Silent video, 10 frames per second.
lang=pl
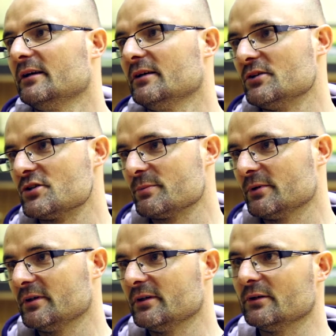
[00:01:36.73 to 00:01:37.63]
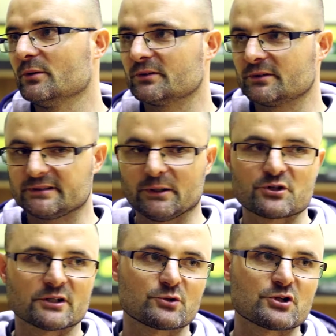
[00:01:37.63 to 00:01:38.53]
E, żeby
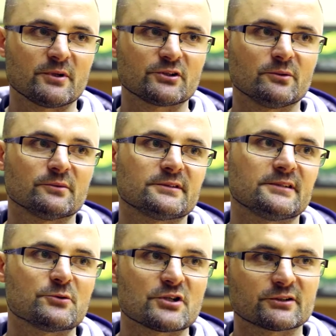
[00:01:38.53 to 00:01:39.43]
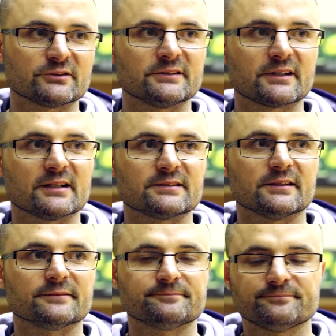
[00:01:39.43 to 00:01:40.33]
cały czas utrzymać tą cały czas
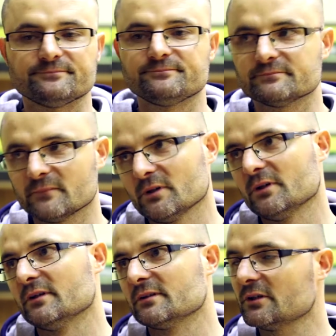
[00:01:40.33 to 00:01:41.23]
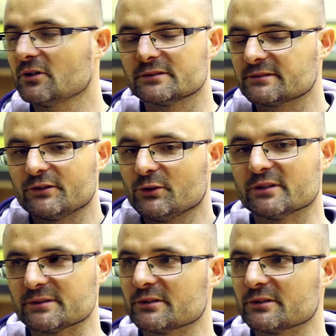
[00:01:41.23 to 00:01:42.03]
koncentrację. No i tylko z wyniku jestem